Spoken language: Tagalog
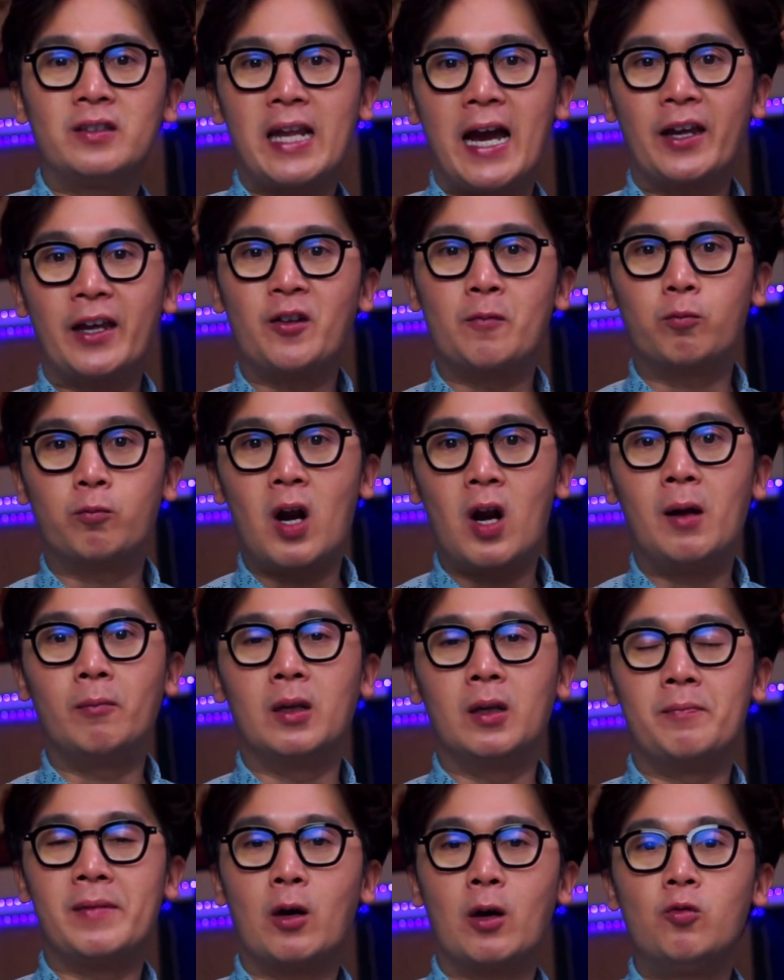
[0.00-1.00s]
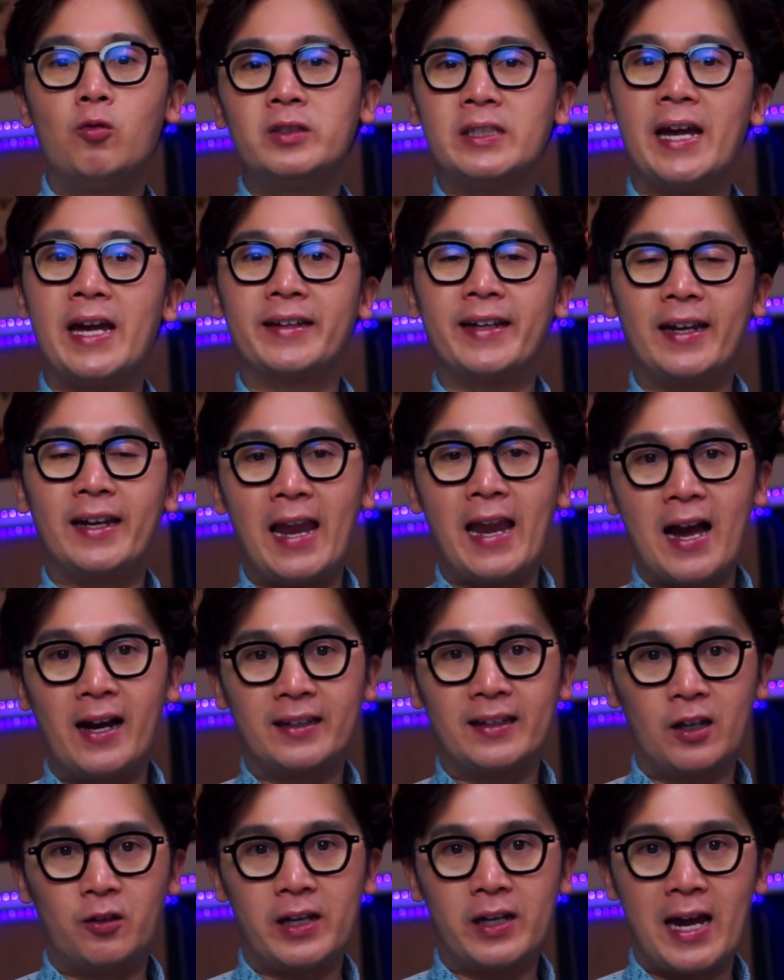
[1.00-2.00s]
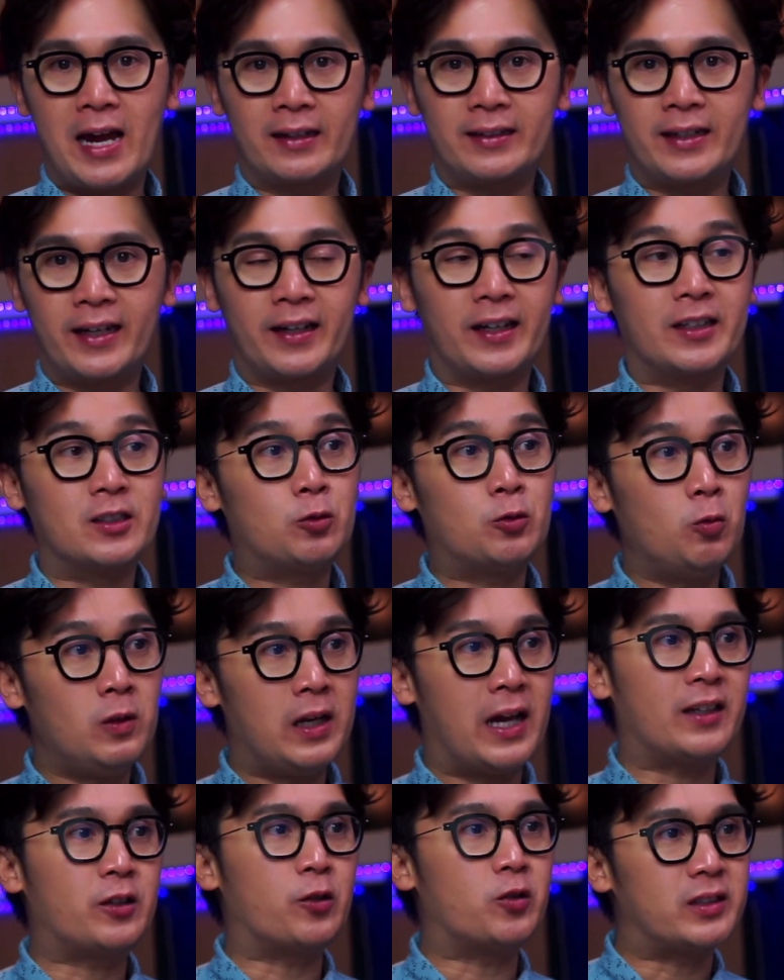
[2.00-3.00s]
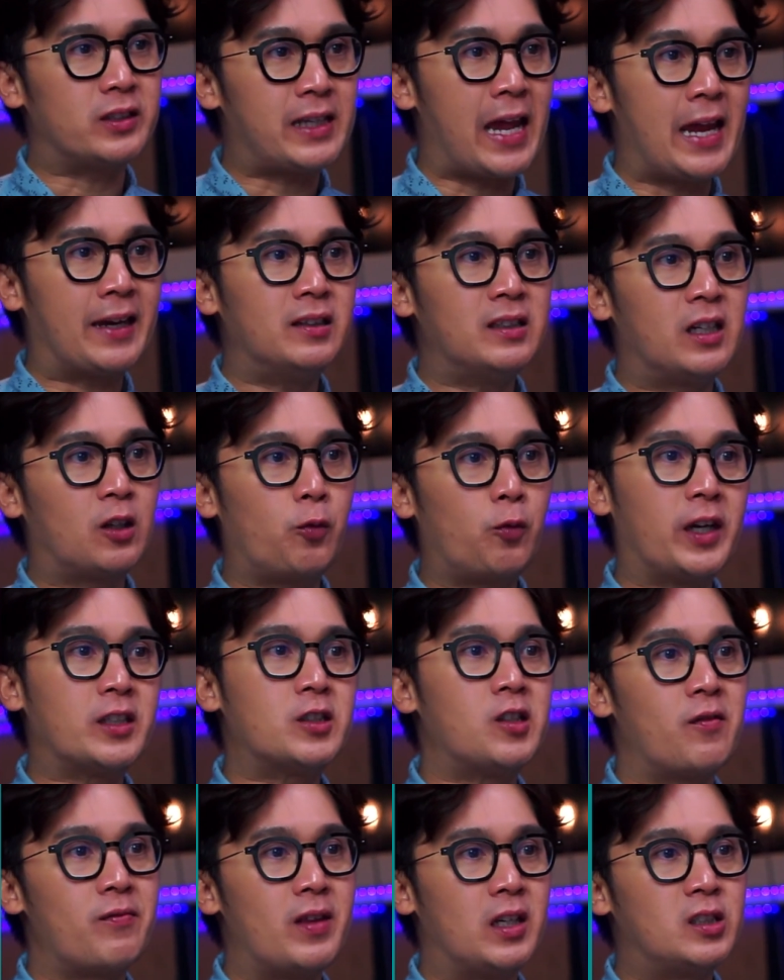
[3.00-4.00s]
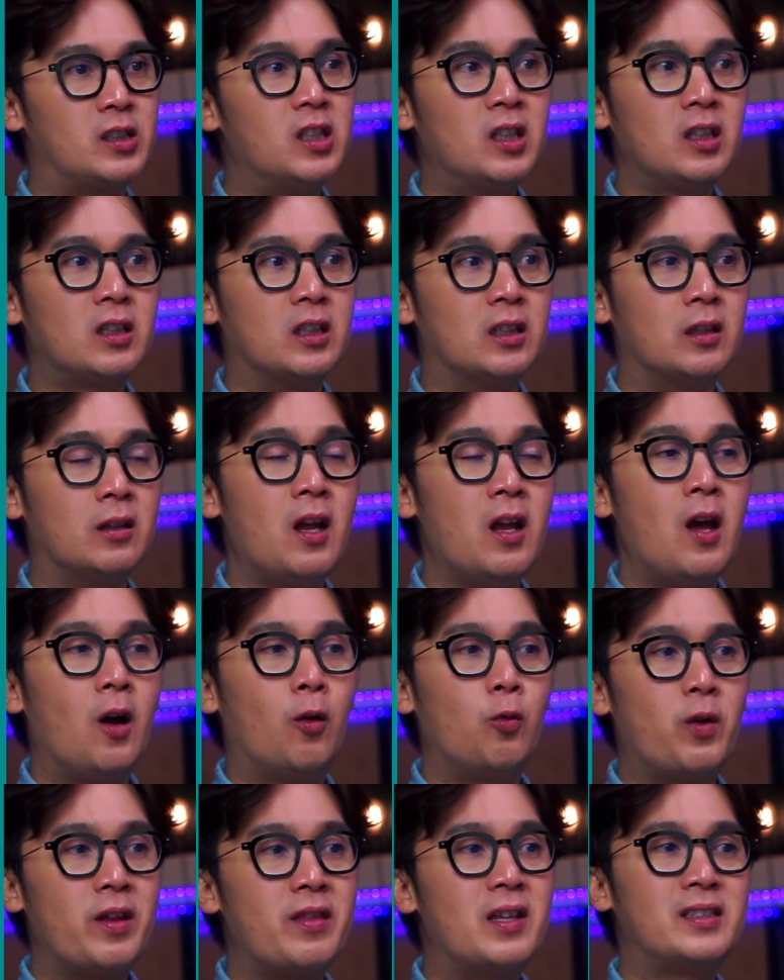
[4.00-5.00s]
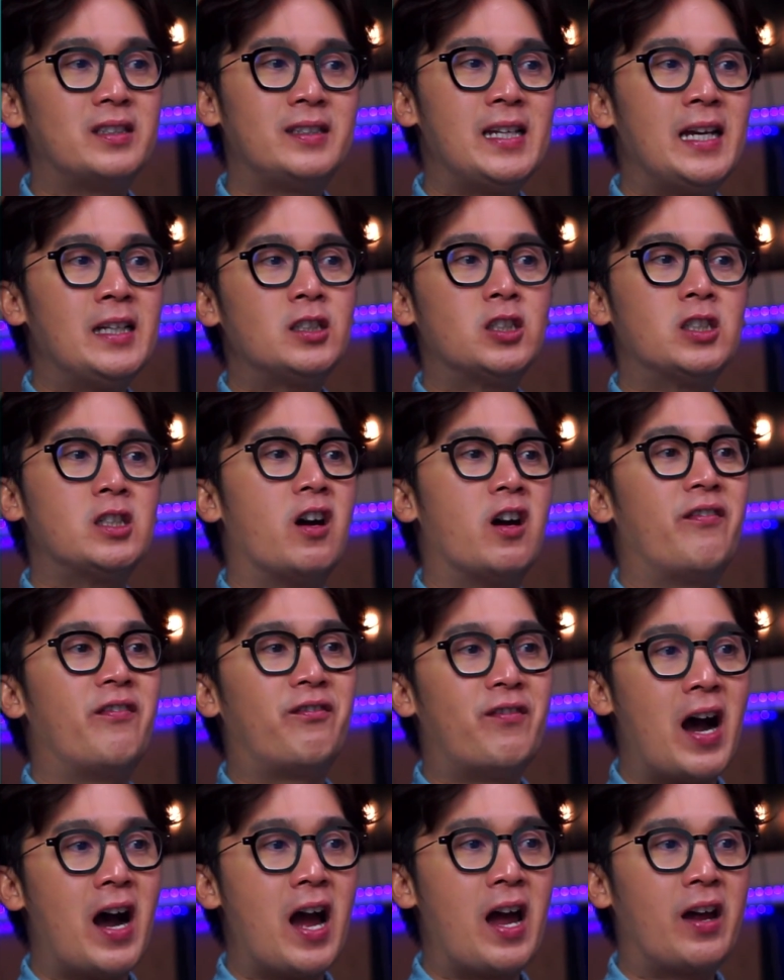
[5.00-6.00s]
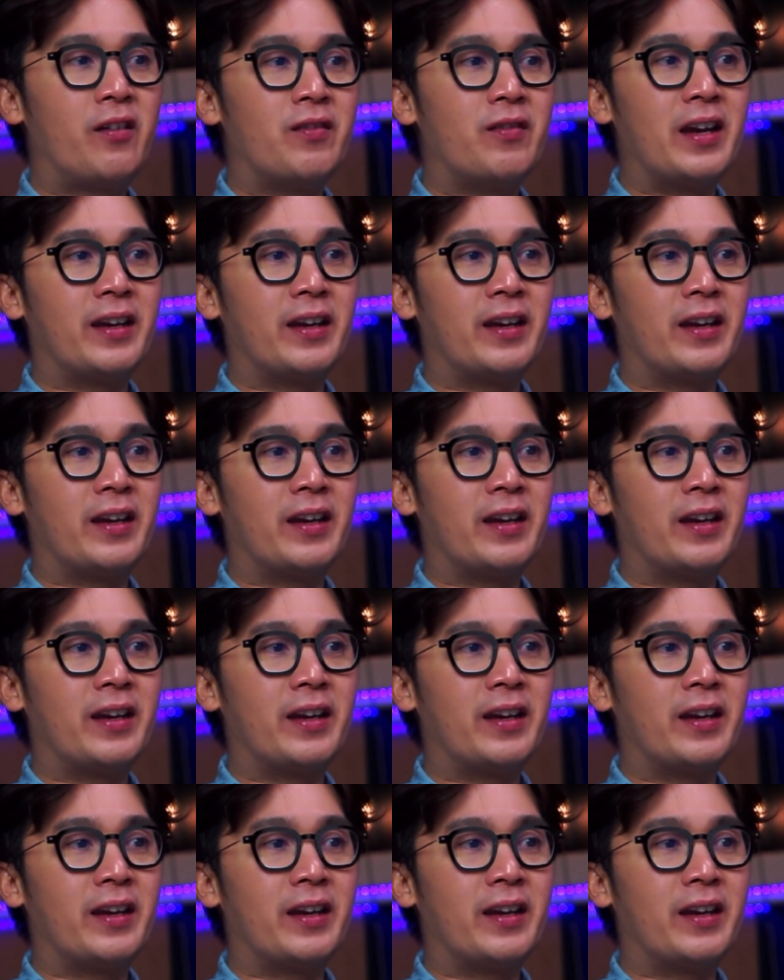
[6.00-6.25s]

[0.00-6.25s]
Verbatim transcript: tayong problem na kung saan kailangan daw nating isulat yung standard equation of the circle with the center of 5,